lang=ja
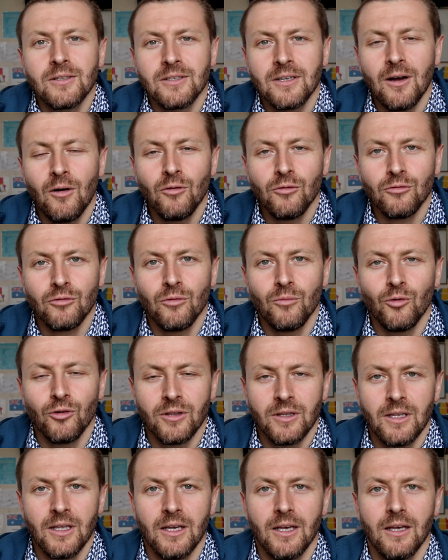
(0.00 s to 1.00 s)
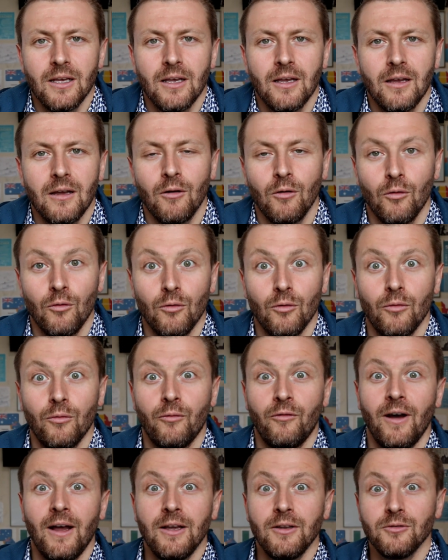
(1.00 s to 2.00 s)
使おうと思ってこの
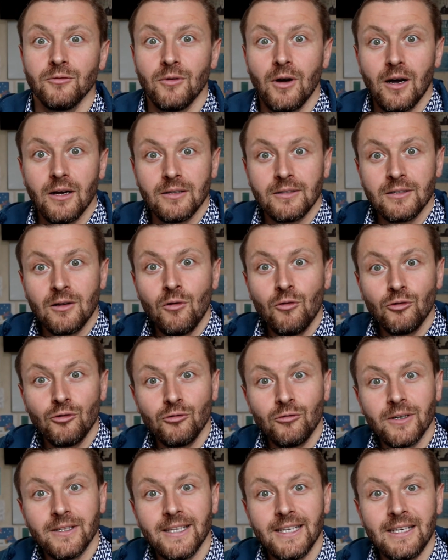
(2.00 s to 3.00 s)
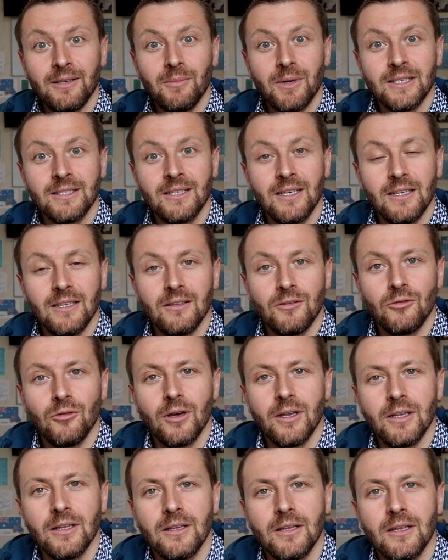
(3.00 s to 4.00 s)
ファイルは使うことができませんと言われ